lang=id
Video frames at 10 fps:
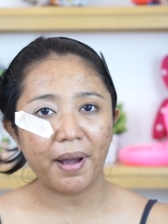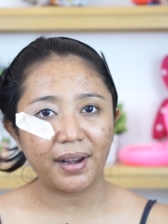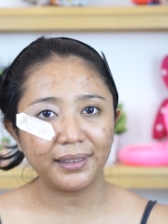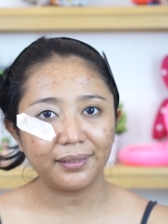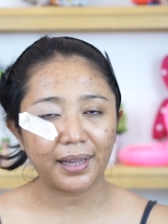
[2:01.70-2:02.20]

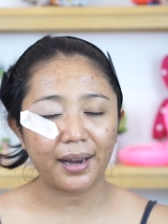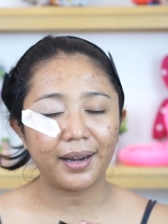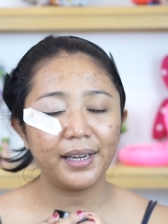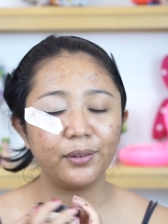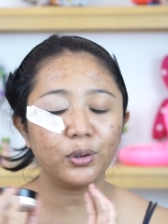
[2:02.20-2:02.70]
banget karena
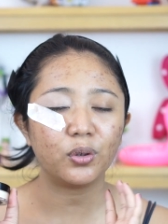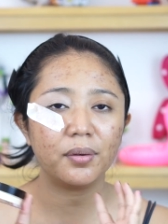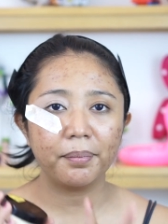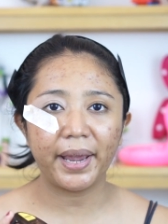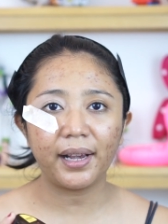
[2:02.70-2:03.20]
ini untuk
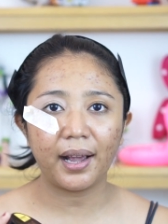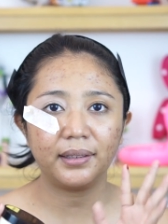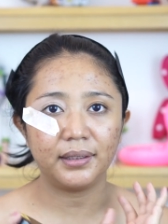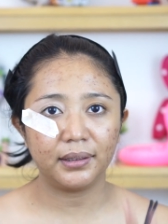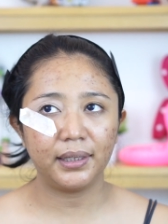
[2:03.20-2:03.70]
ngebake
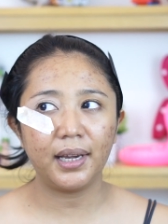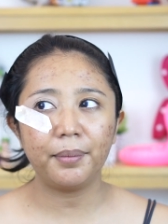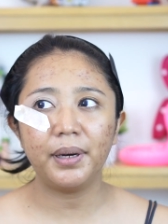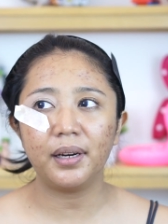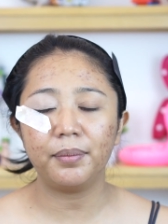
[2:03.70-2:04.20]
hasilnya
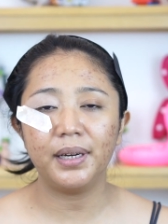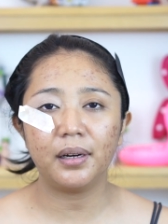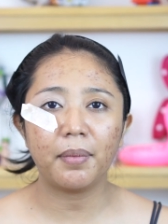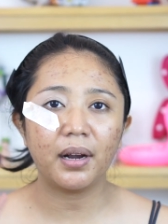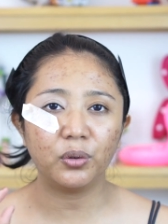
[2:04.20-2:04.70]
bener-bener
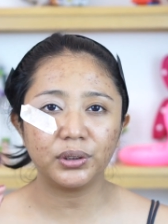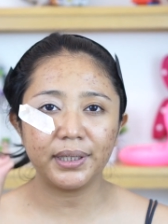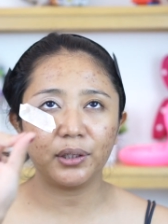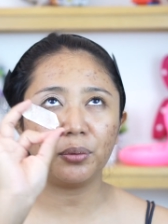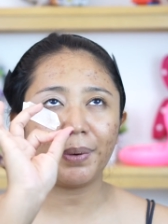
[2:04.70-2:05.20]
bagus.
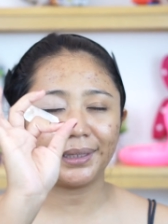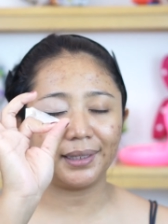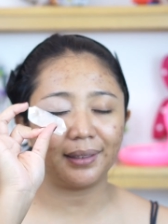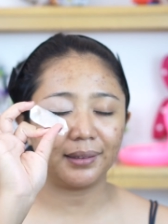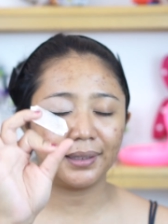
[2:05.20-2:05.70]
Dia tuh
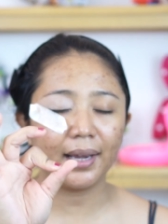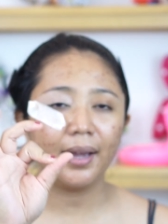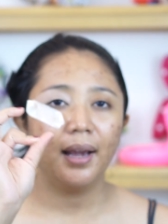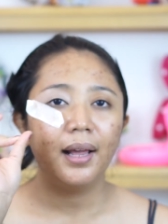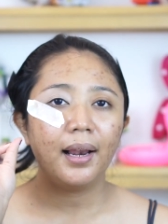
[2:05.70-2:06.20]
partikelnya
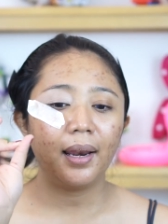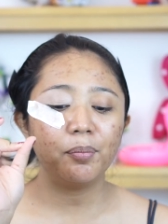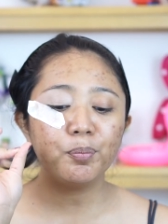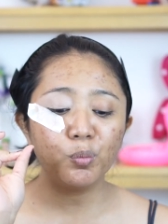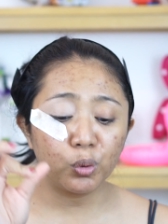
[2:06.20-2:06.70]

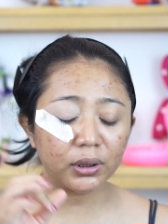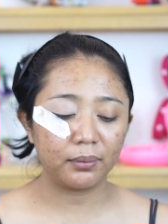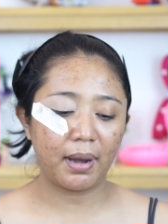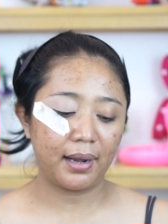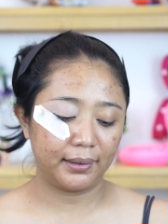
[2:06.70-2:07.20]
lembut
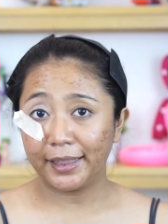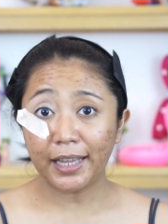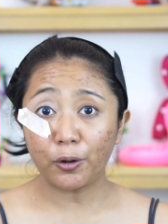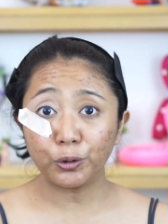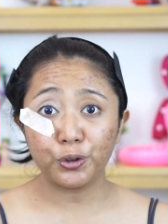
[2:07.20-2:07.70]
banget.
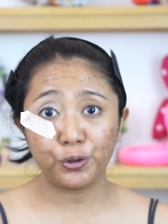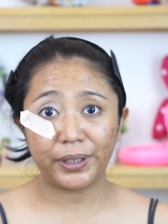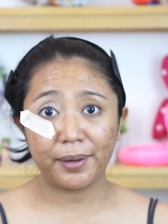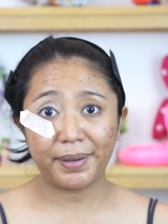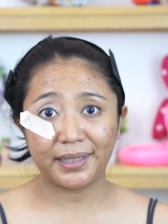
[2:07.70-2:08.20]
Nanti aku
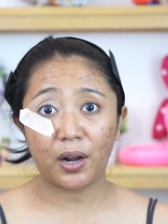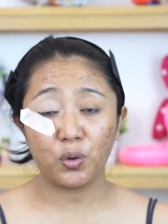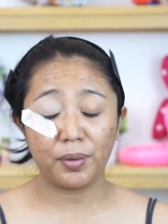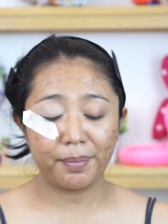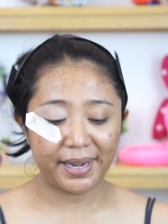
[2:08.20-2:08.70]
tunjukin pas
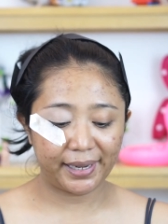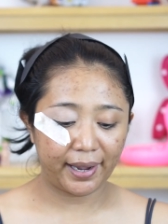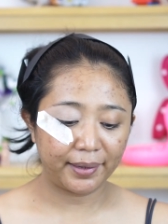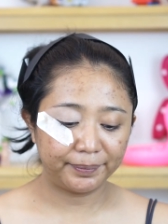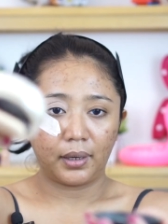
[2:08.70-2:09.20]
aku ngebake
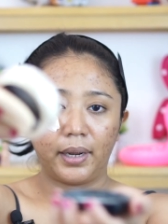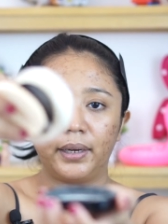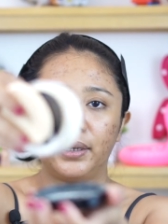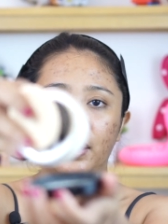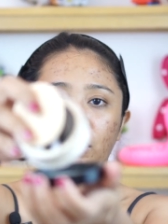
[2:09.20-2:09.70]
ya. Nah
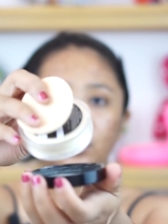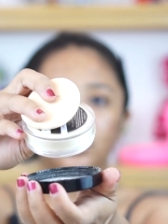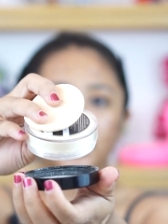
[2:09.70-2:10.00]
ini aku